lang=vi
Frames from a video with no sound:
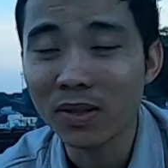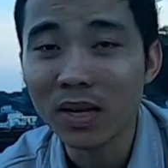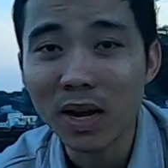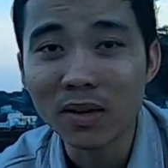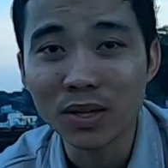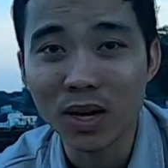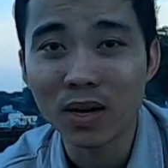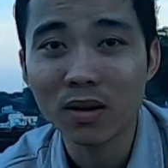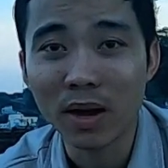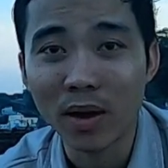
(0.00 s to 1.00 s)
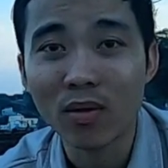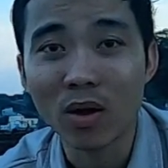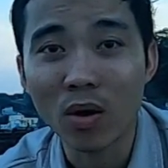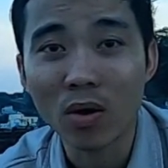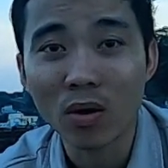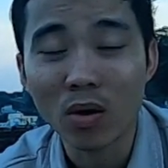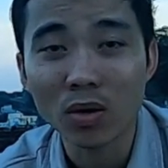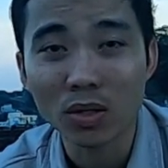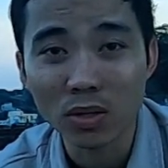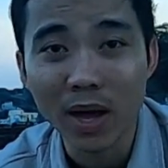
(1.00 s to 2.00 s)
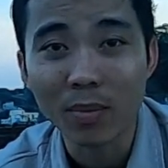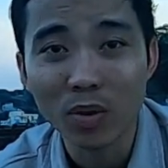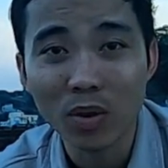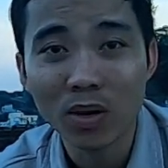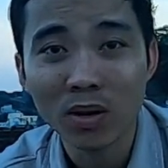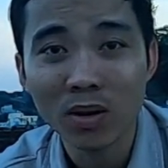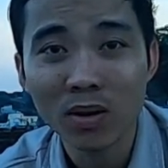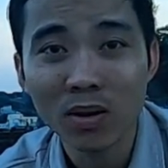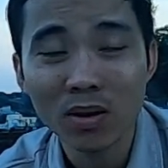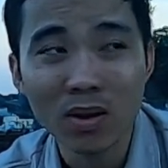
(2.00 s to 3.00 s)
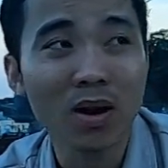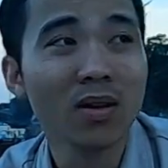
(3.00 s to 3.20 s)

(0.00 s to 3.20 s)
tính cách người nhật có ghẹo là họ họ xử đẹp luôn á đó.